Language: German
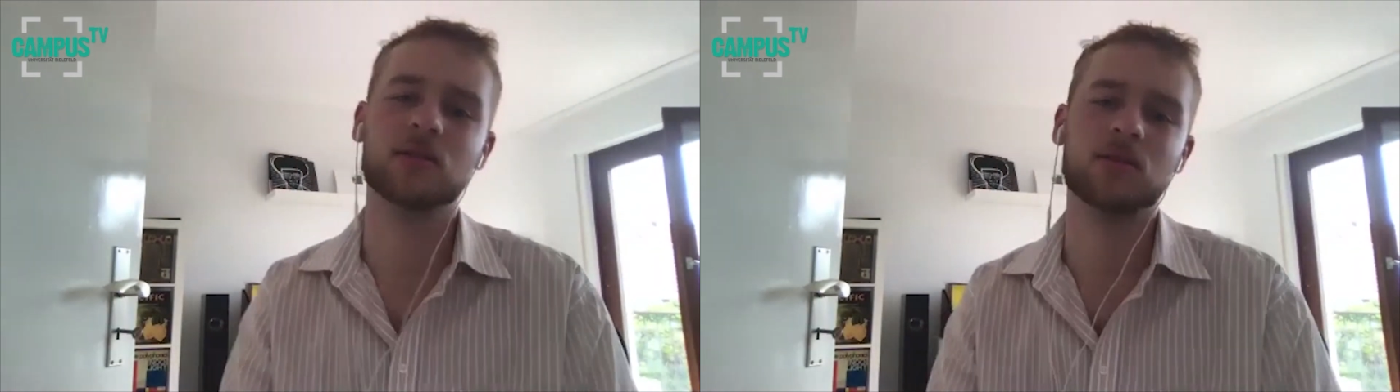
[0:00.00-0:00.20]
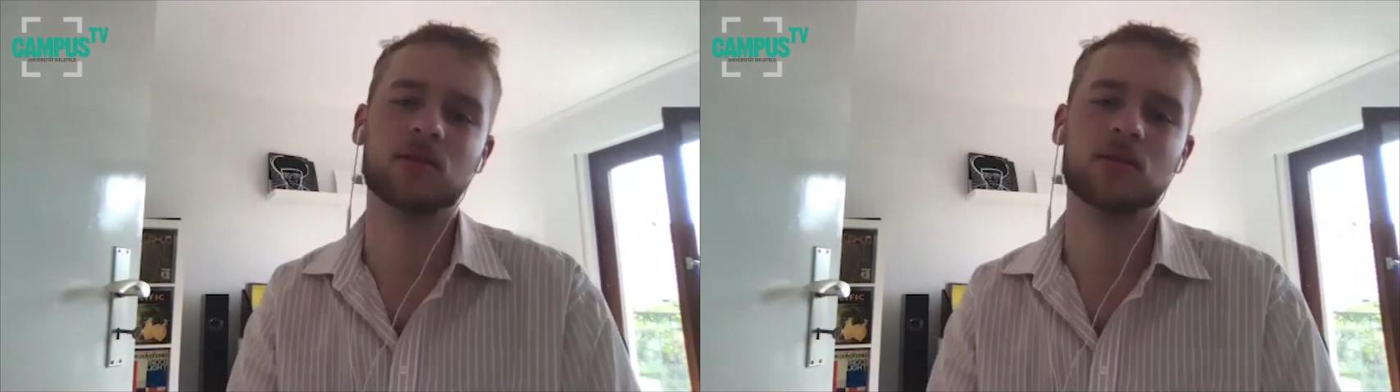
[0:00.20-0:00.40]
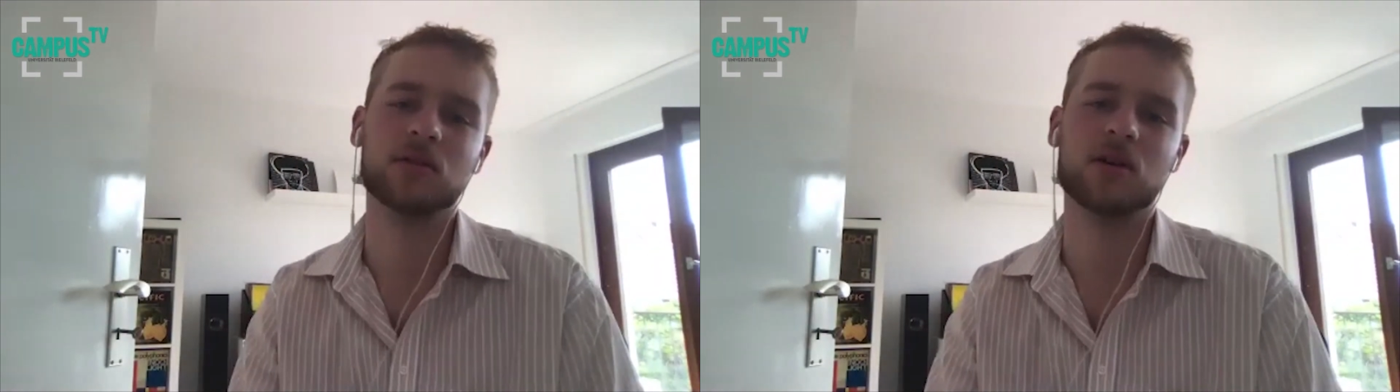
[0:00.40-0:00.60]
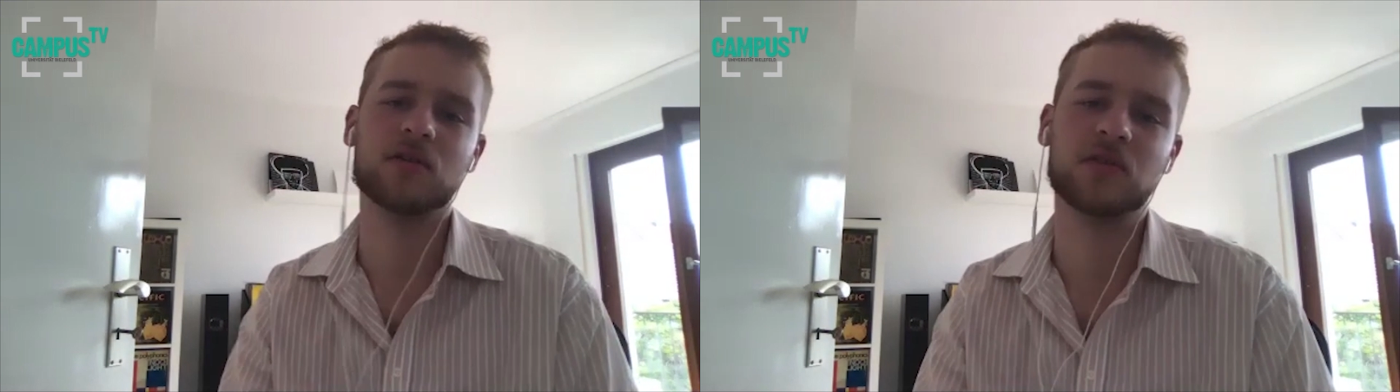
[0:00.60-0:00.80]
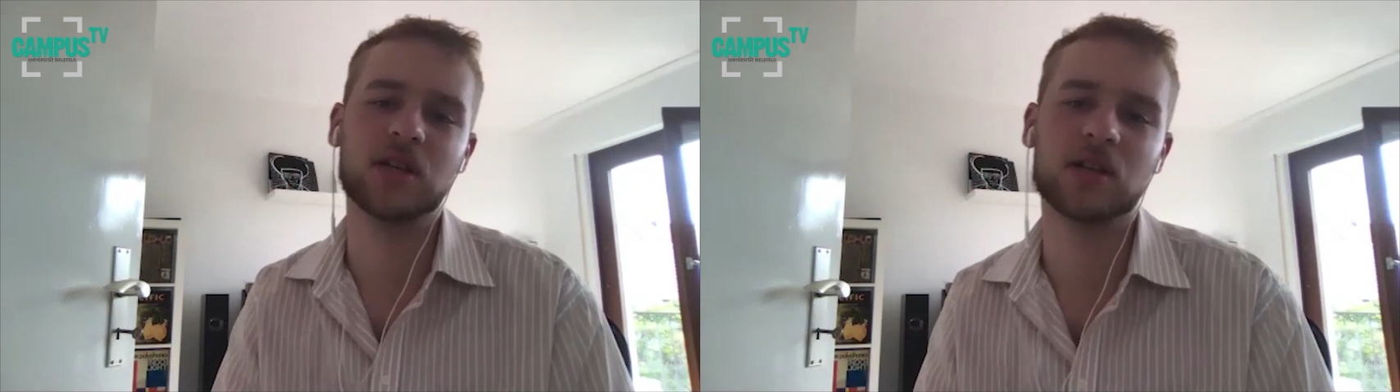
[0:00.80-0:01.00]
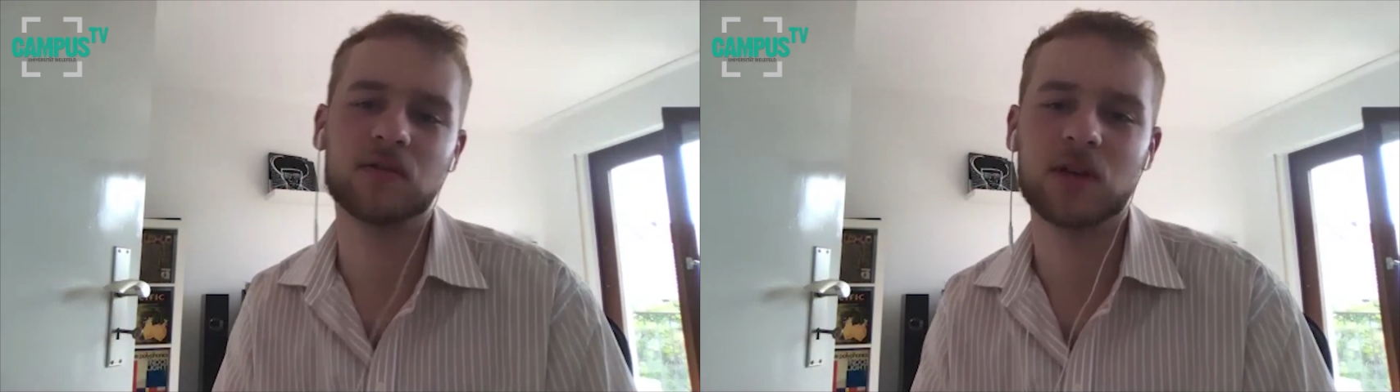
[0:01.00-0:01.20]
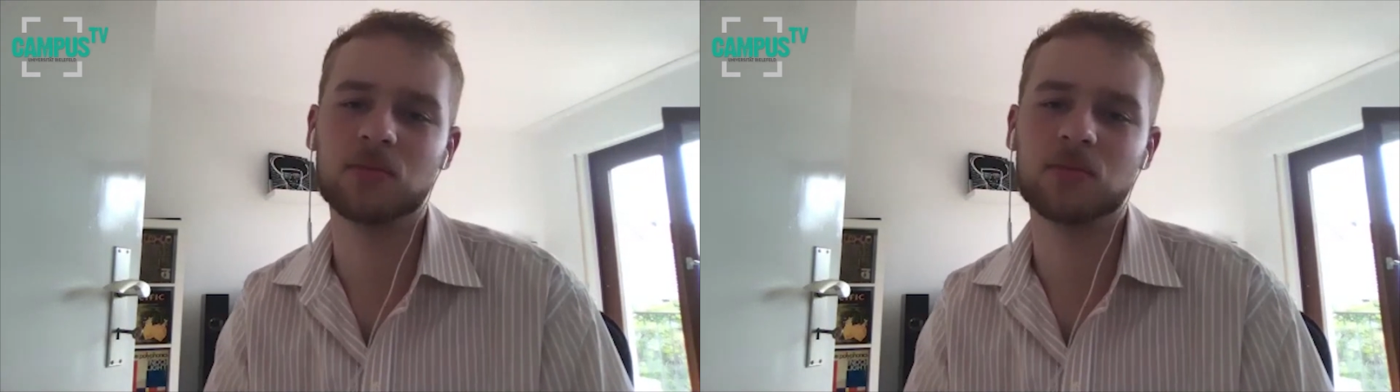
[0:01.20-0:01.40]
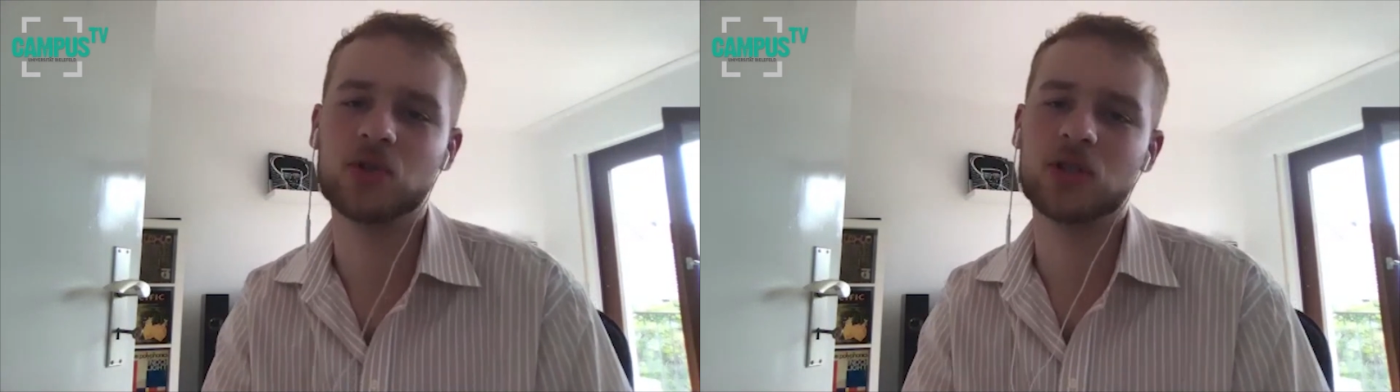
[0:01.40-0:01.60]
und Auflegen in
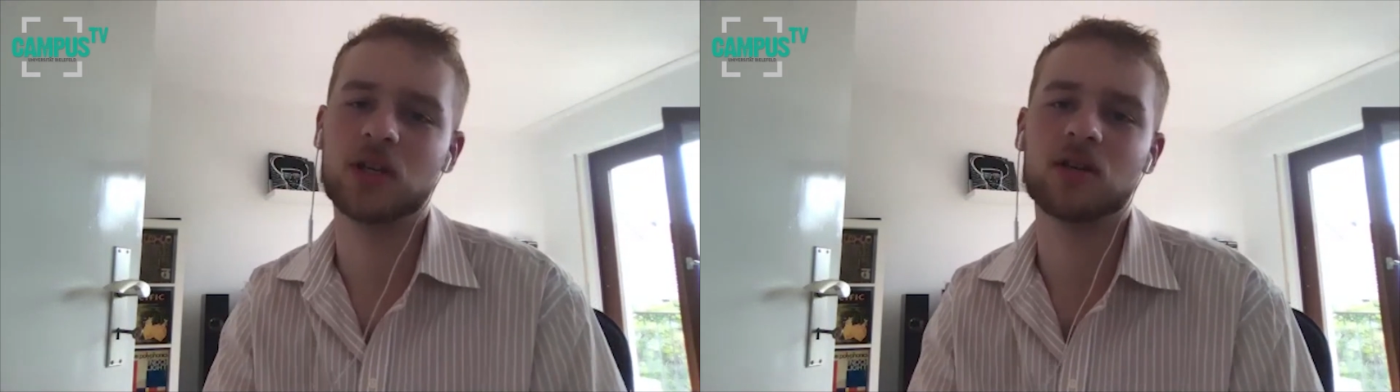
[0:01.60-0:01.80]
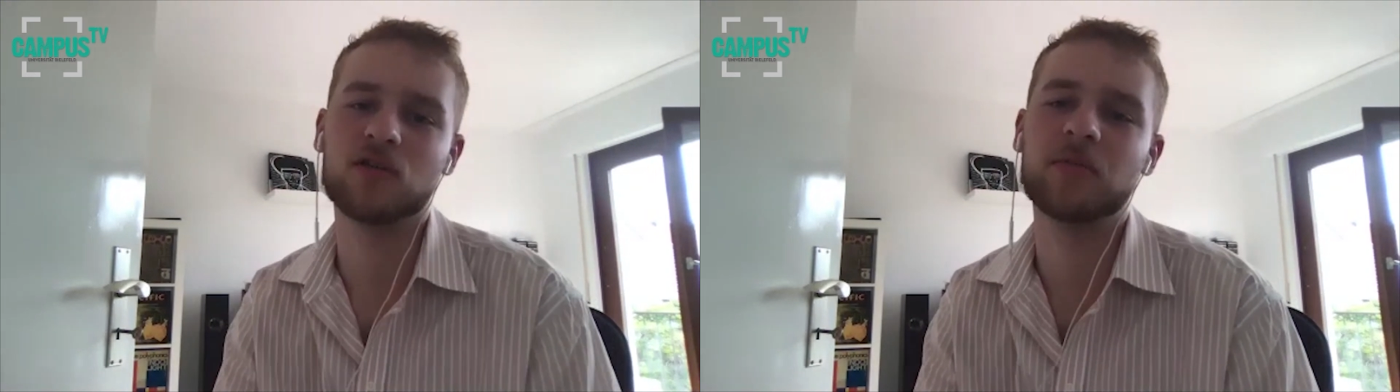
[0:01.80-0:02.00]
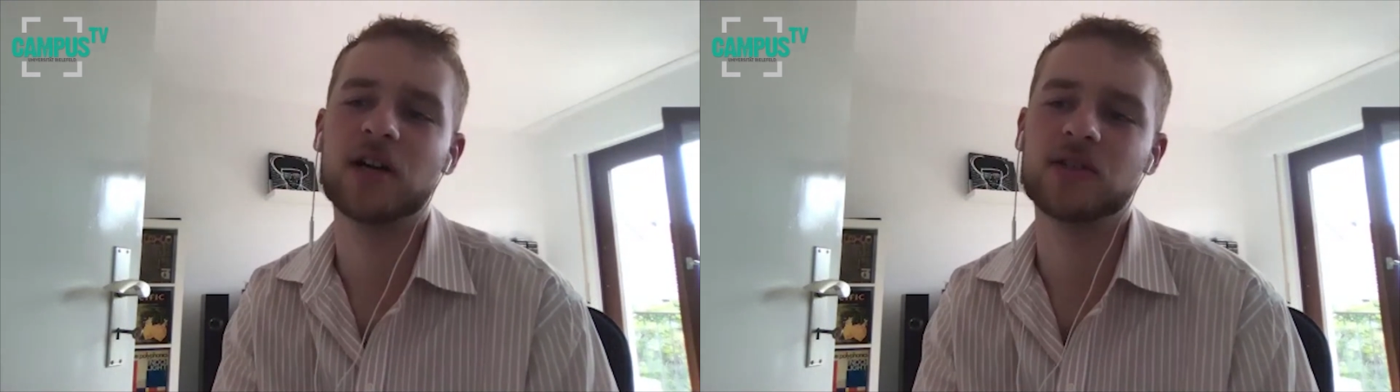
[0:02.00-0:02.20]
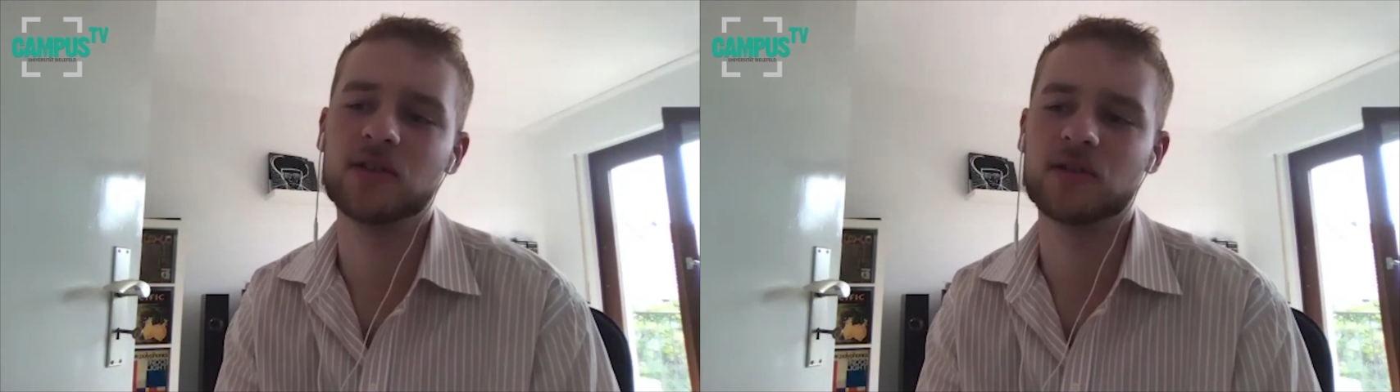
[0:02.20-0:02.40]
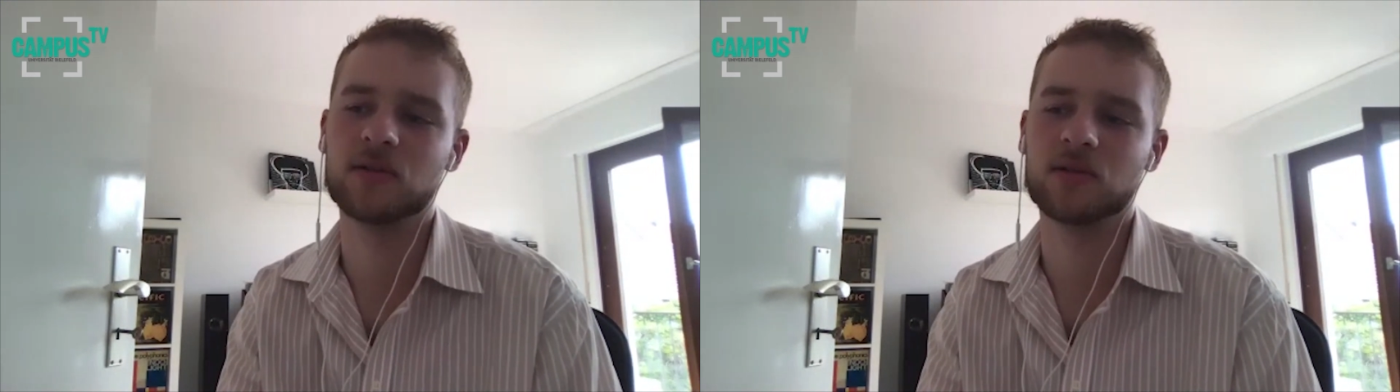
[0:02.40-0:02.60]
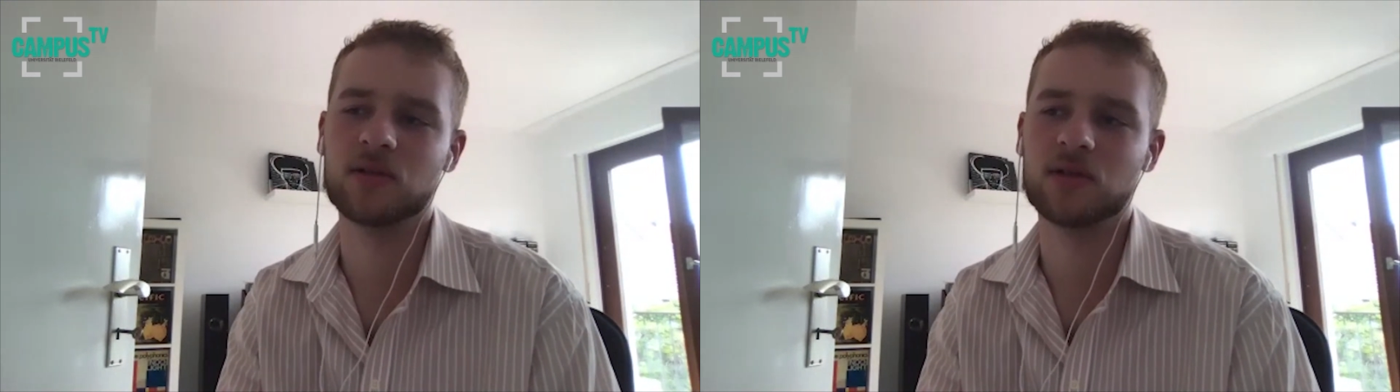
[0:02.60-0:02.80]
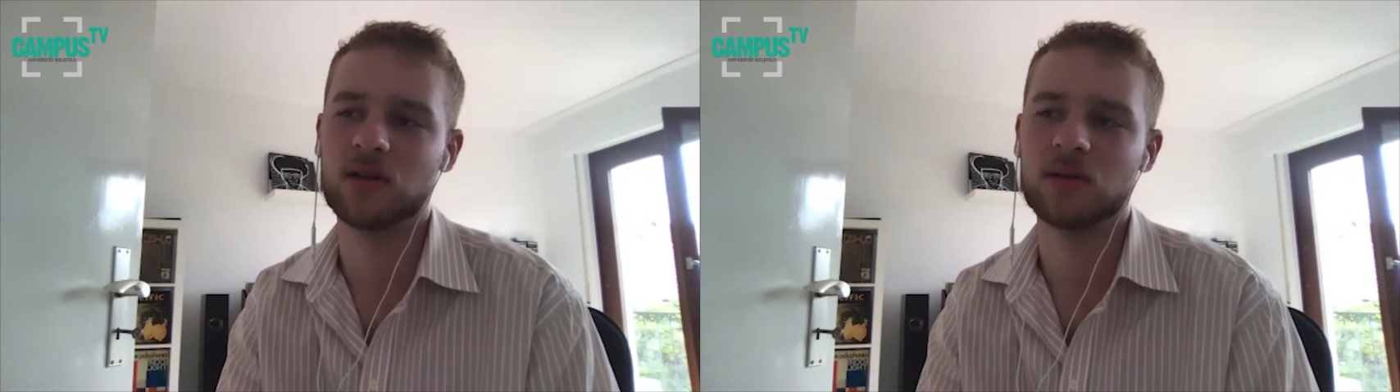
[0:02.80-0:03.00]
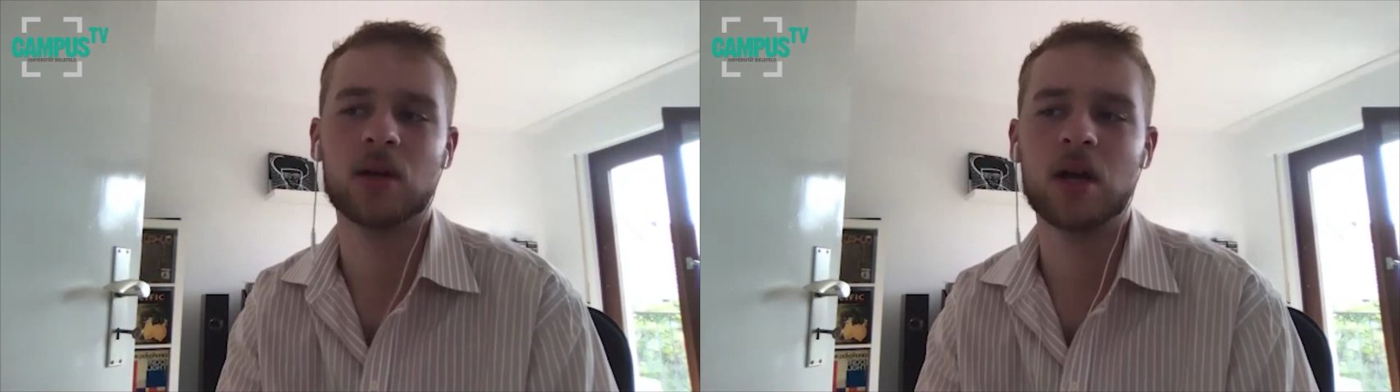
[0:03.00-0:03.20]
fremden Städten auf Partys und äh,